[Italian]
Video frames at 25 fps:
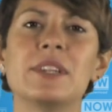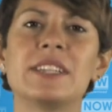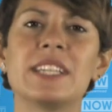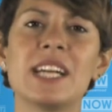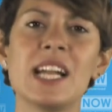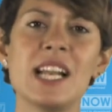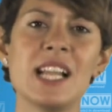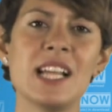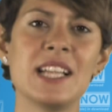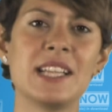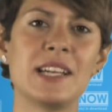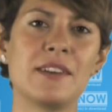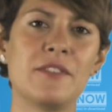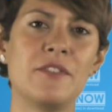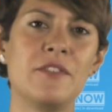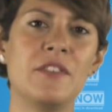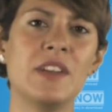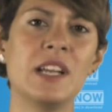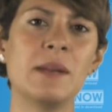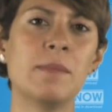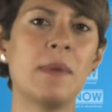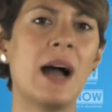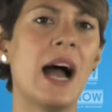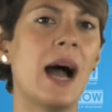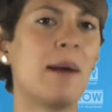il trailer del
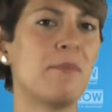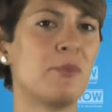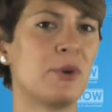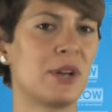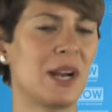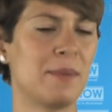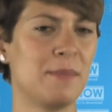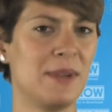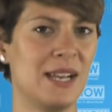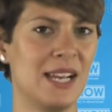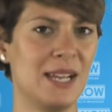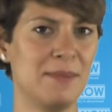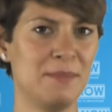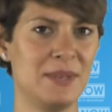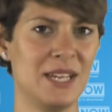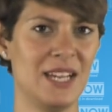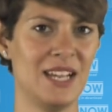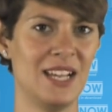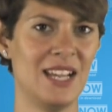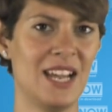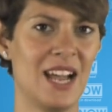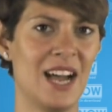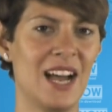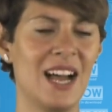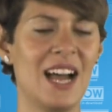film Amore a mille
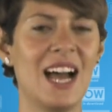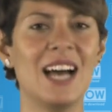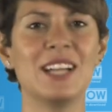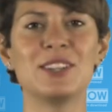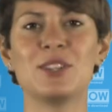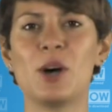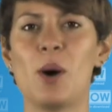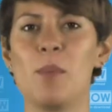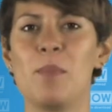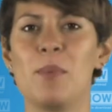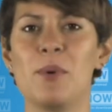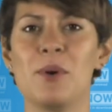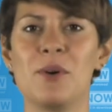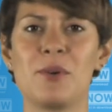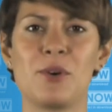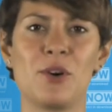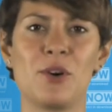miglia. A dopo